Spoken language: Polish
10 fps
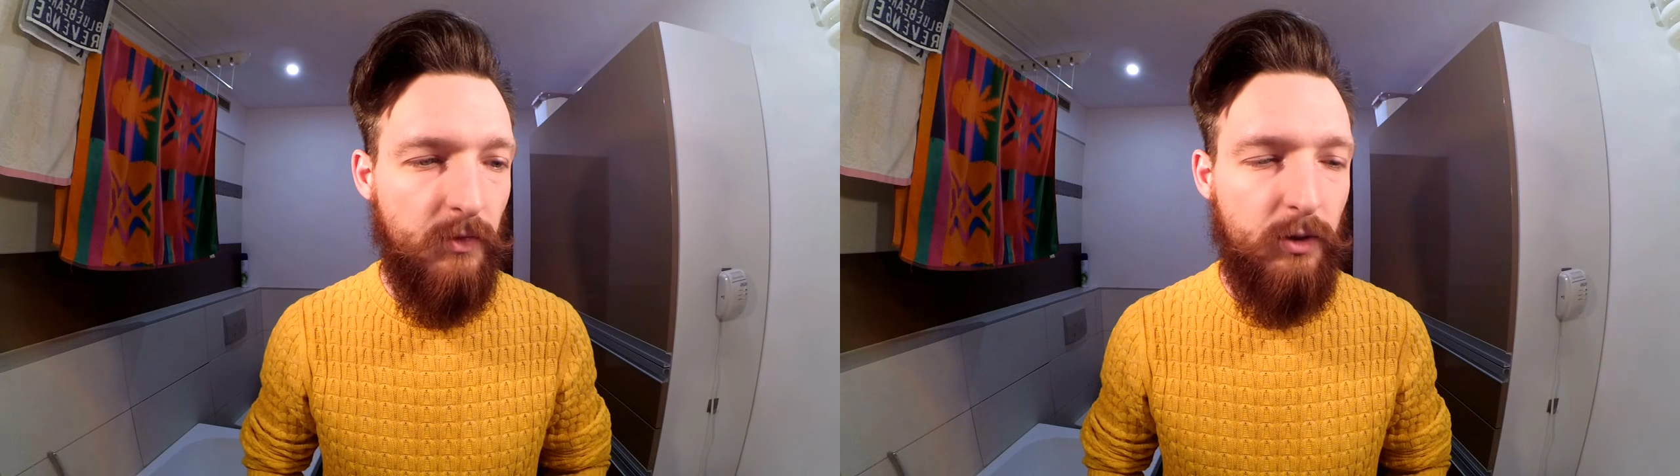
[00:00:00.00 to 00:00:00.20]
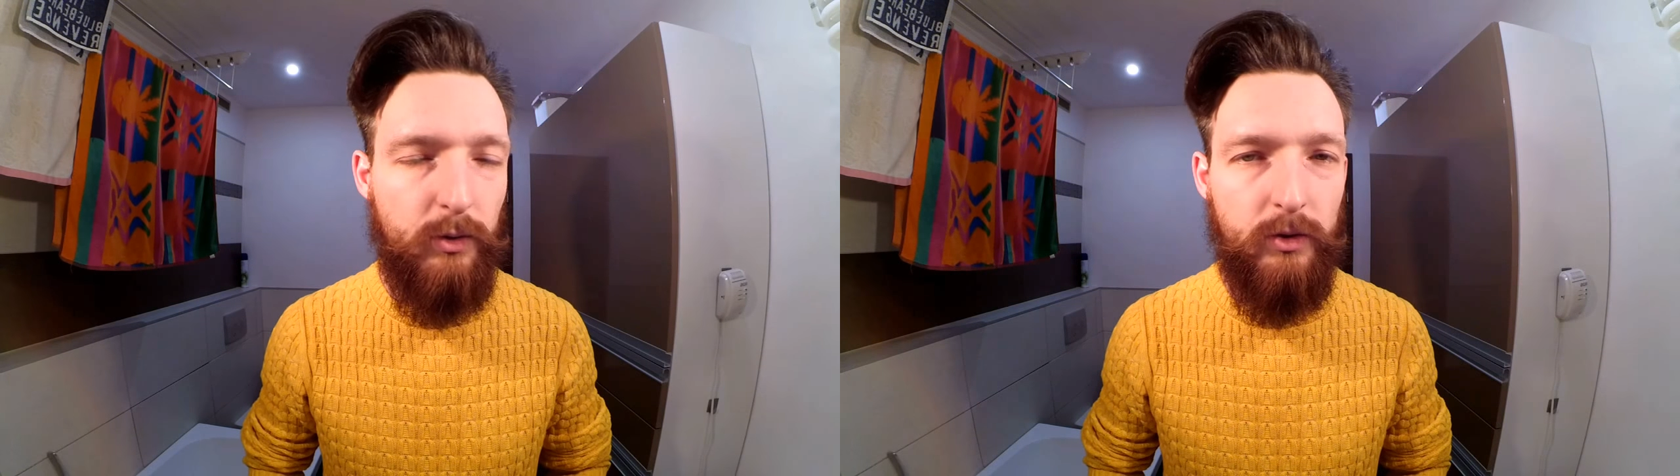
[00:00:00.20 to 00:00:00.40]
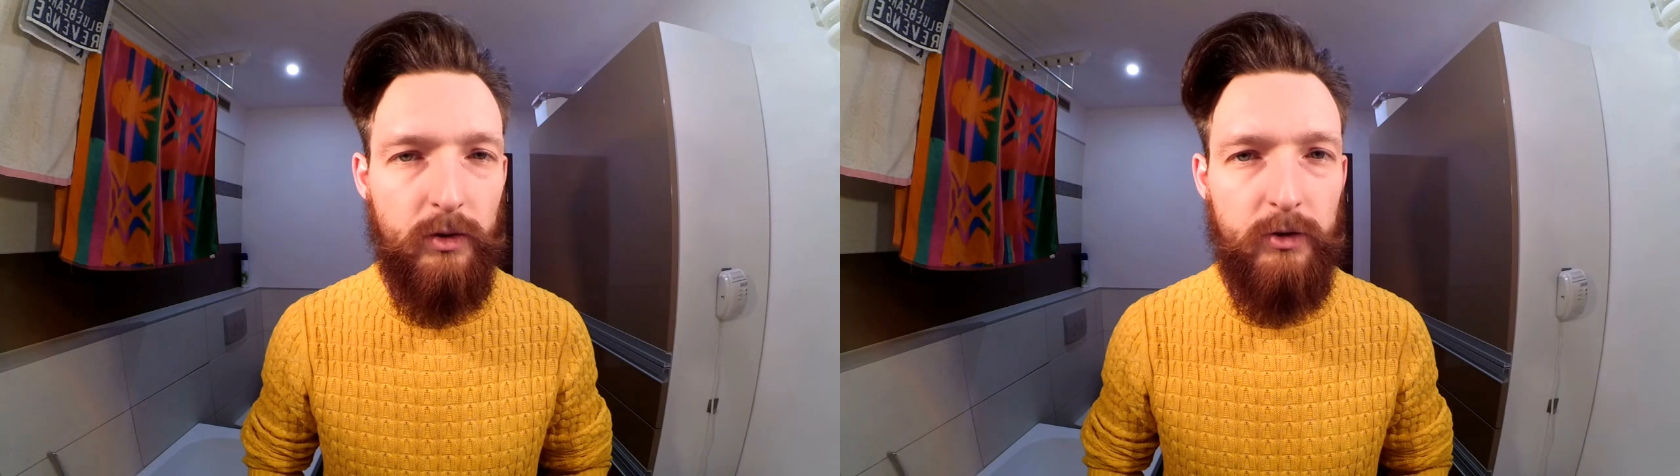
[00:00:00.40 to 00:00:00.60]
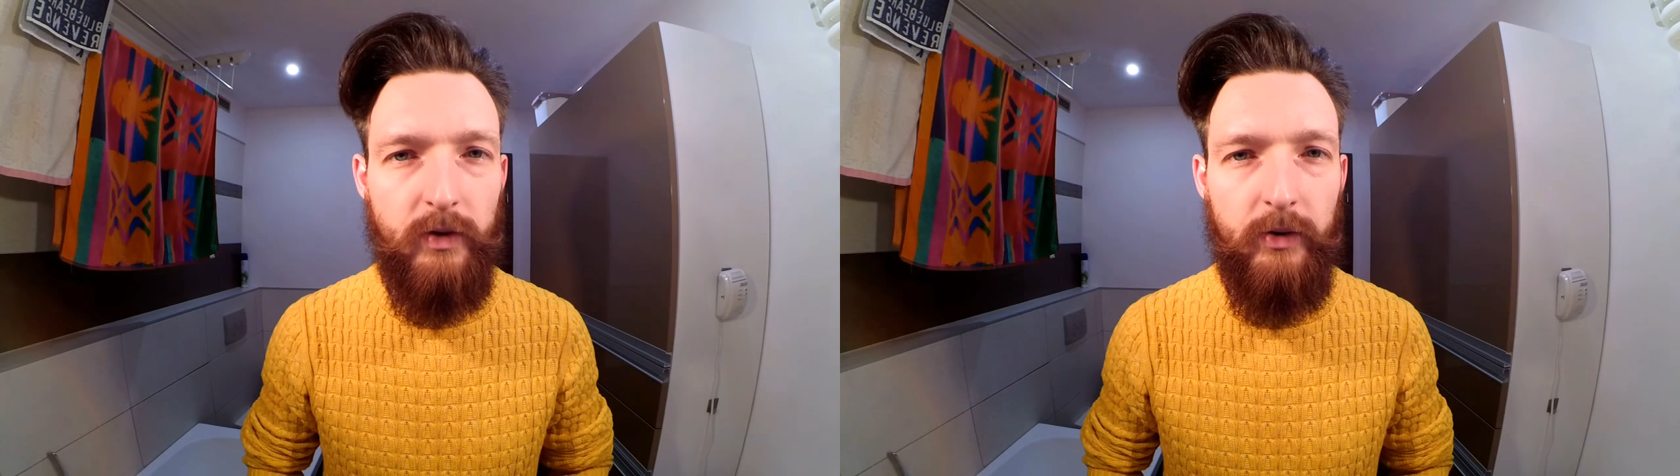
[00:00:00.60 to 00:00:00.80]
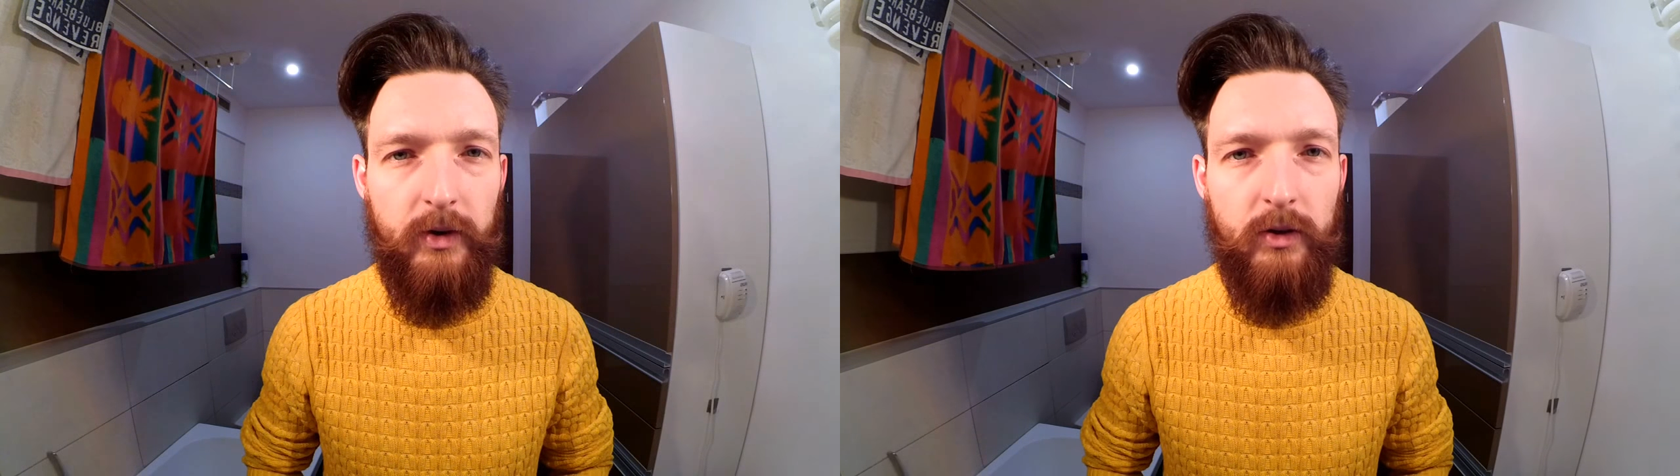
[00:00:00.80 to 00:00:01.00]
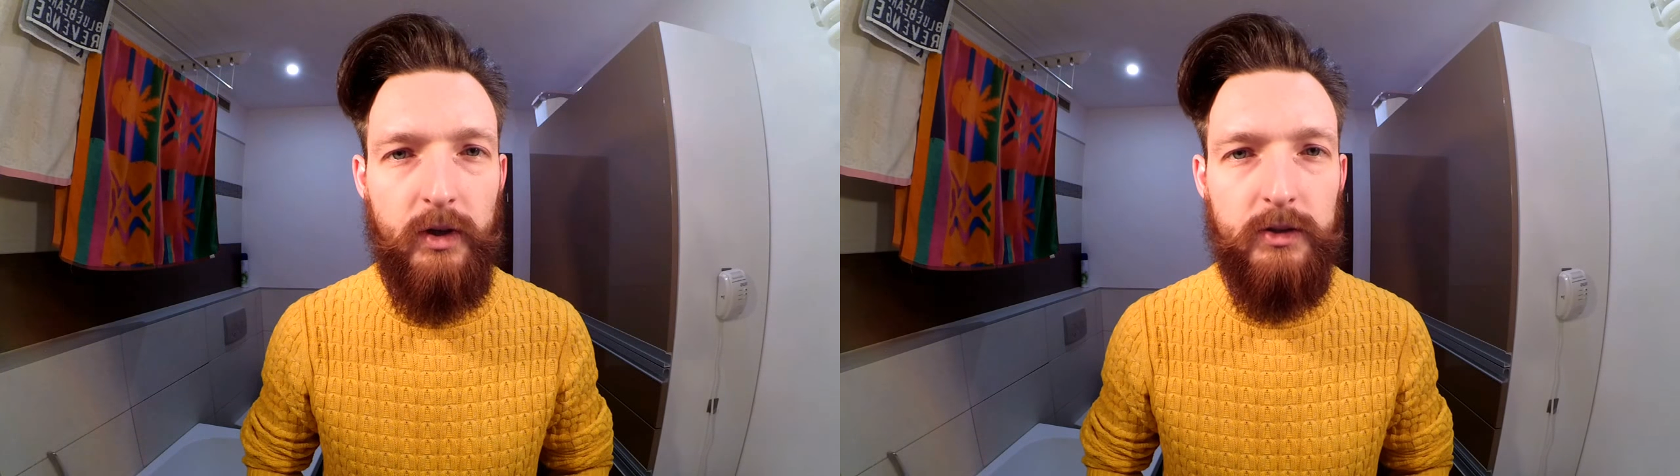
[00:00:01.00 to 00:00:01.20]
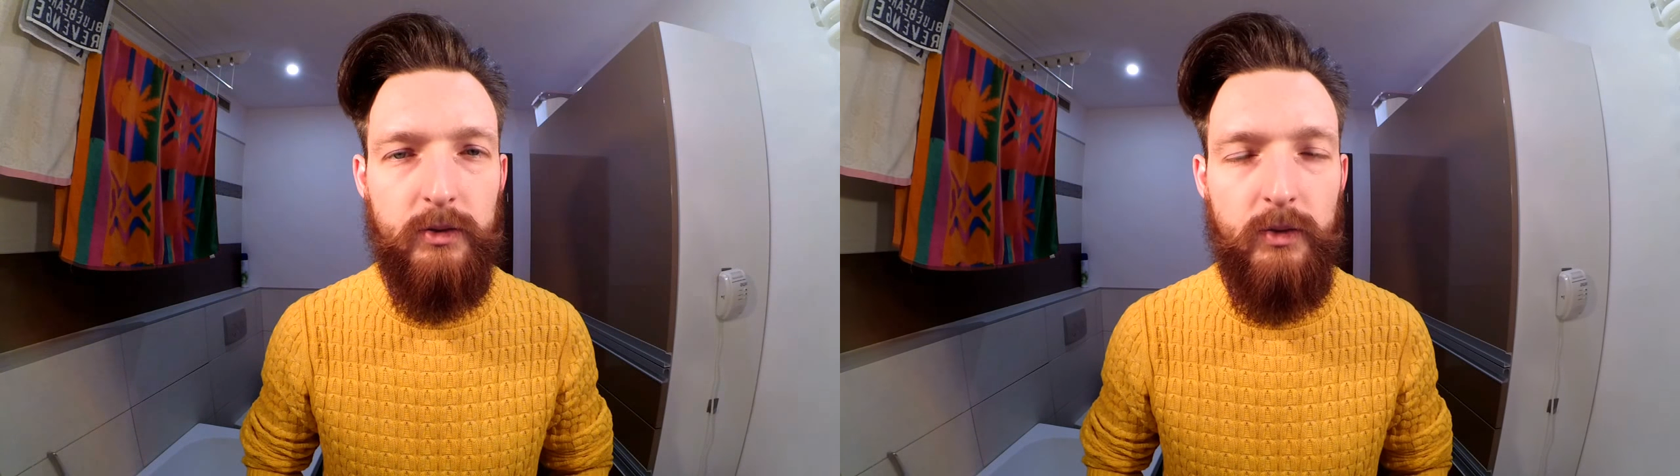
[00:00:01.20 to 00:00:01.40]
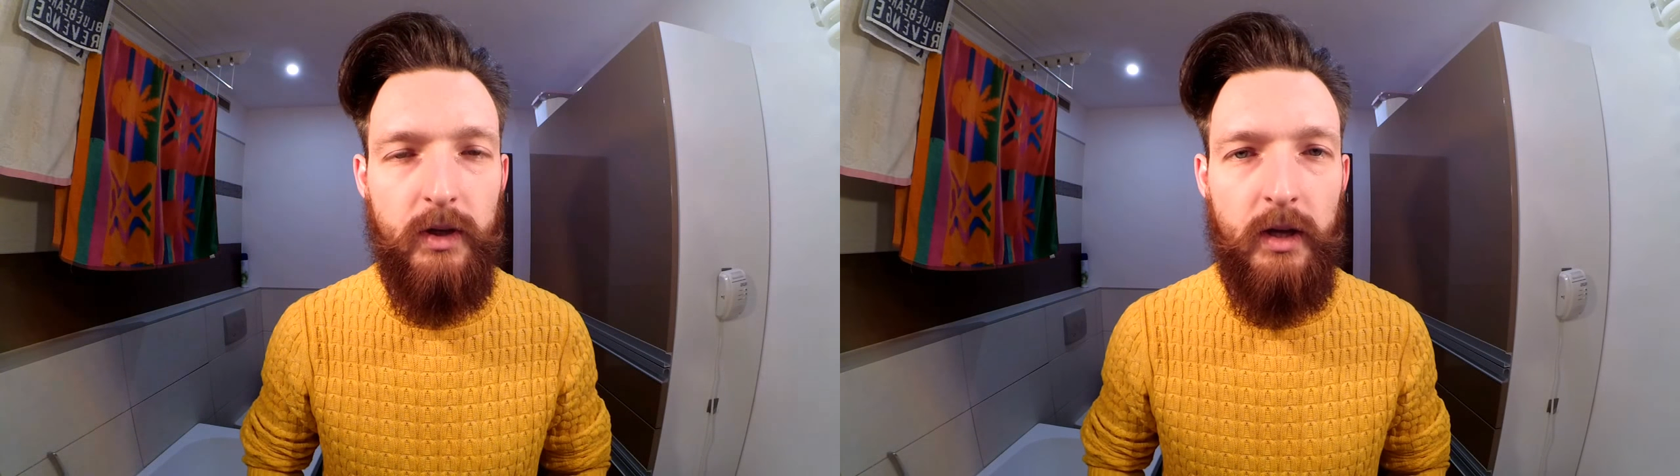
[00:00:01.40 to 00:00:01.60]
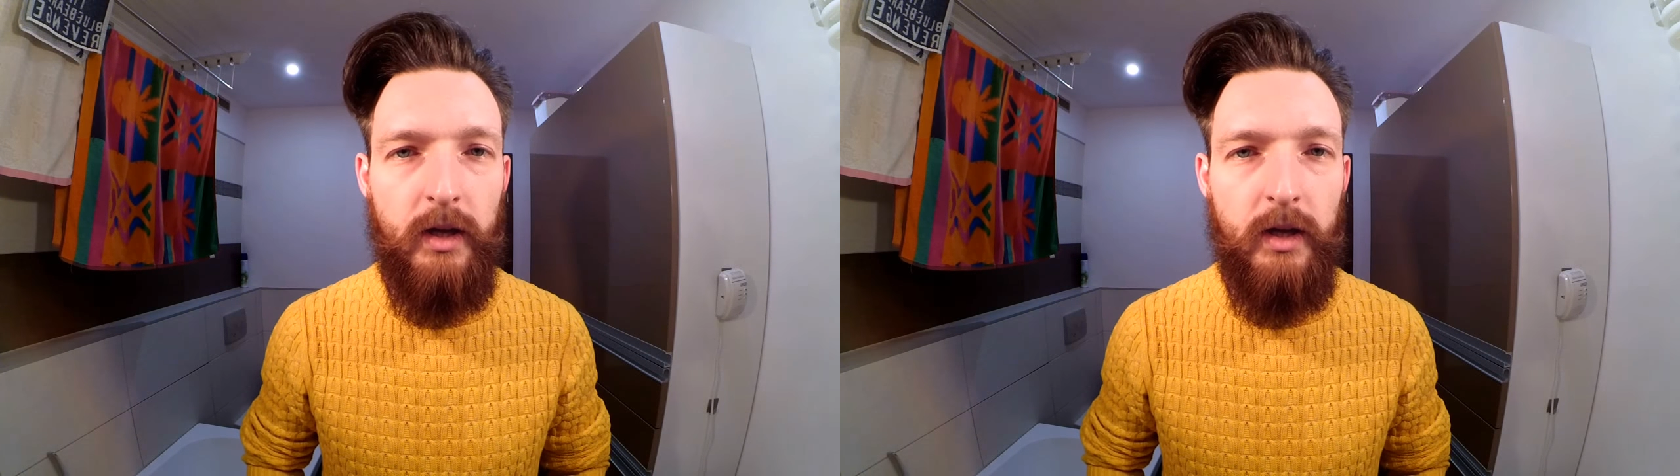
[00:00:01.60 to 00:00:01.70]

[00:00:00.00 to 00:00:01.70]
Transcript: krótkotrwałego okresu